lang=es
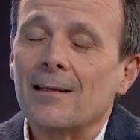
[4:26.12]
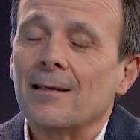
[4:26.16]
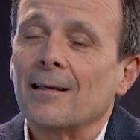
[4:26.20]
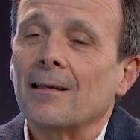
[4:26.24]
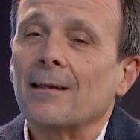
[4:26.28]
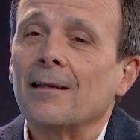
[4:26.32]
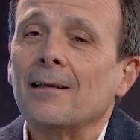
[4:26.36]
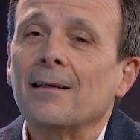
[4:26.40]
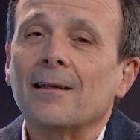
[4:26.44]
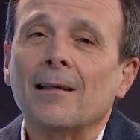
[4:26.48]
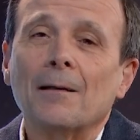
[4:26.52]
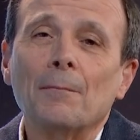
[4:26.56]

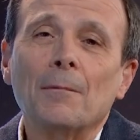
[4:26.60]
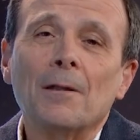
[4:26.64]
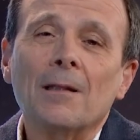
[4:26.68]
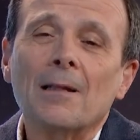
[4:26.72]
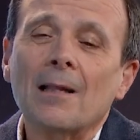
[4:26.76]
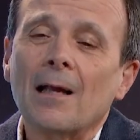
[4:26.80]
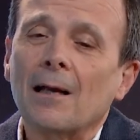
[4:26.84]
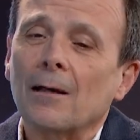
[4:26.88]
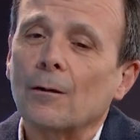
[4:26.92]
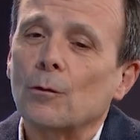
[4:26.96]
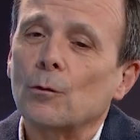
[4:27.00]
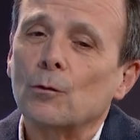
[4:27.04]

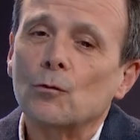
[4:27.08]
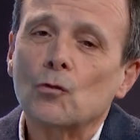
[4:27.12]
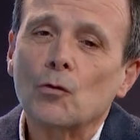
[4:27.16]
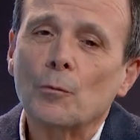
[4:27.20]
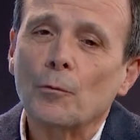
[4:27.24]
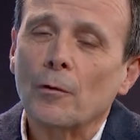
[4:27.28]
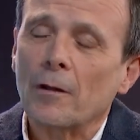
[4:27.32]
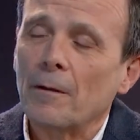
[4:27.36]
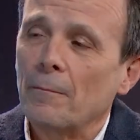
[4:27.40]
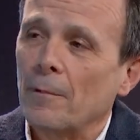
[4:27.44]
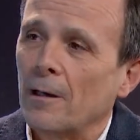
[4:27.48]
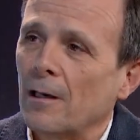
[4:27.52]
incrementar el
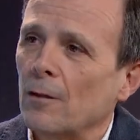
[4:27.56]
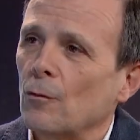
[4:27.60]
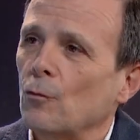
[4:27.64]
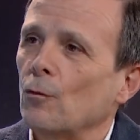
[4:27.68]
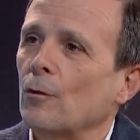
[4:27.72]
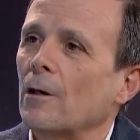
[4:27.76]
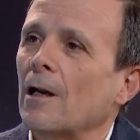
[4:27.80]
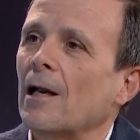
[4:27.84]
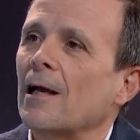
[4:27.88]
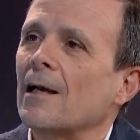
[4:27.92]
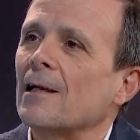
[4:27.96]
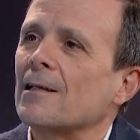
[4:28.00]
consumo de
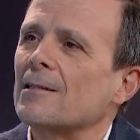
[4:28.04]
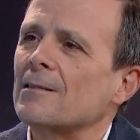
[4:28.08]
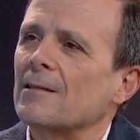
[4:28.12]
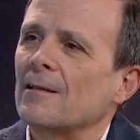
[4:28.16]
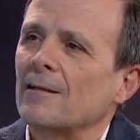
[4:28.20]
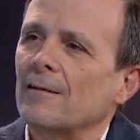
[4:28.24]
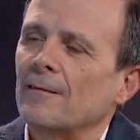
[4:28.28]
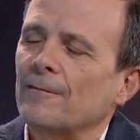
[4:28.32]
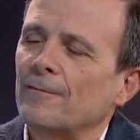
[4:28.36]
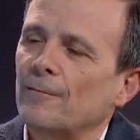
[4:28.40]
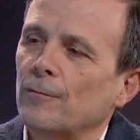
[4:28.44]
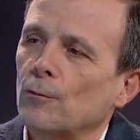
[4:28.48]
verduras,
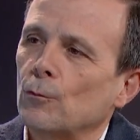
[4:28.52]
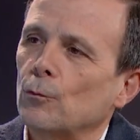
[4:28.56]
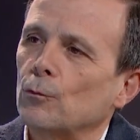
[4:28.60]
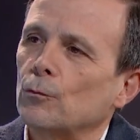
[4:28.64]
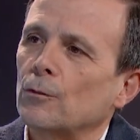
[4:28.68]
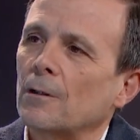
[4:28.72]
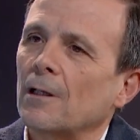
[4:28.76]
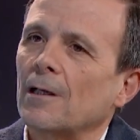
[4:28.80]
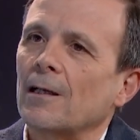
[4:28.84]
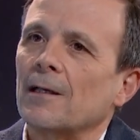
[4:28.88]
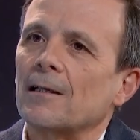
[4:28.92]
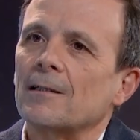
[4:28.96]
de
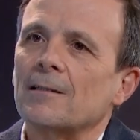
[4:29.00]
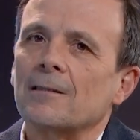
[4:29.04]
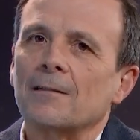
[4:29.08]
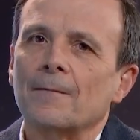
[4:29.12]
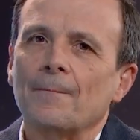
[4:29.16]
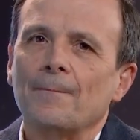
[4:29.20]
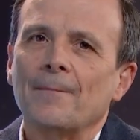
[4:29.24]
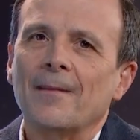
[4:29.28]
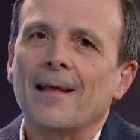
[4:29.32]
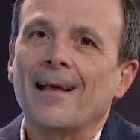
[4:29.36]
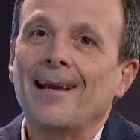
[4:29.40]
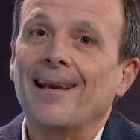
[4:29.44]
frutas,
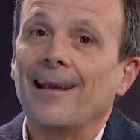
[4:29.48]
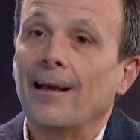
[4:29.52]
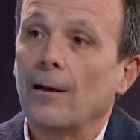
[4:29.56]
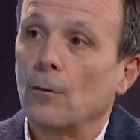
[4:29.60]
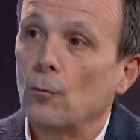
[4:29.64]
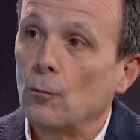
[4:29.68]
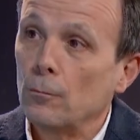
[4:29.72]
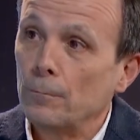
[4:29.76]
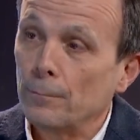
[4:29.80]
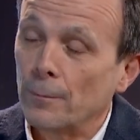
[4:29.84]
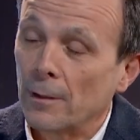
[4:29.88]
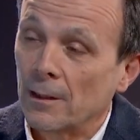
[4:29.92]
de
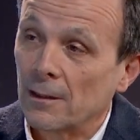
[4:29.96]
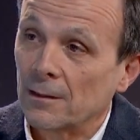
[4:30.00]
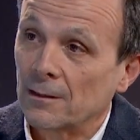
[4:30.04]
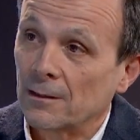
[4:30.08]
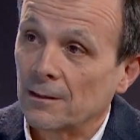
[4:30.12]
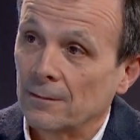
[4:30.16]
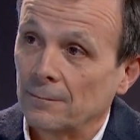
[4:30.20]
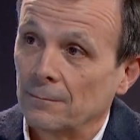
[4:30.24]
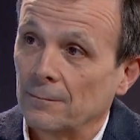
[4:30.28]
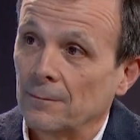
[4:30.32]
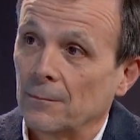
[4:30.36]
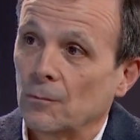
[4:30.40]

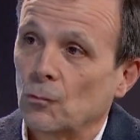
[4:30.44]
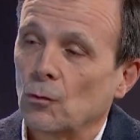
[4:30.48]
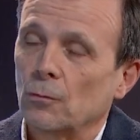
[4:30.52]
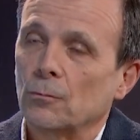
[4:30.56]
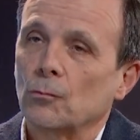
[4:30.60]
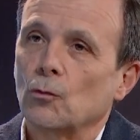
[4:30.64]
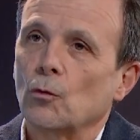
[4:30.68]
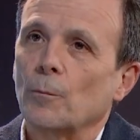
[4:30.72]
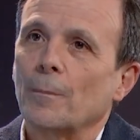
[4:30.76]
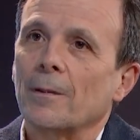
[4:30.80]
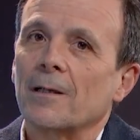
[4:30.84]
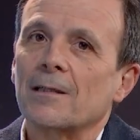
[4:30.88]
legumbres,
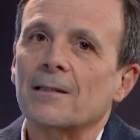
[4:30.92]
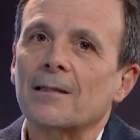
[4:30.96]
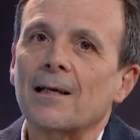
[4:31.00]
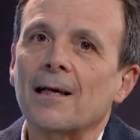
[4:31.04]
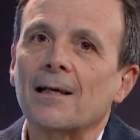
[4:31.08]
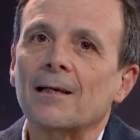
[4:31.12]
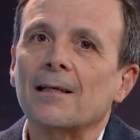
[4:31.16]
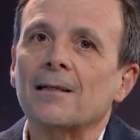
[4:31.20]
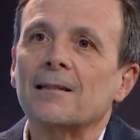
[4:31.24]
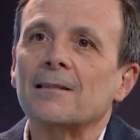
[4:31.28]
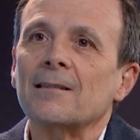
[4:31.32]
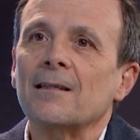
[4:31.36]
son súper
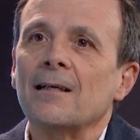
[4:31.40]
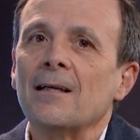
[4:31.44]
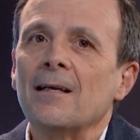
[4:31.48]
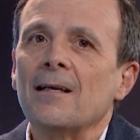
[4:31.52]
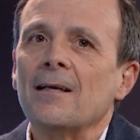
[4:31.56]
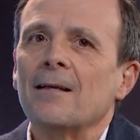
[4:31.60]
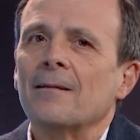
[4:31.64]
sanas,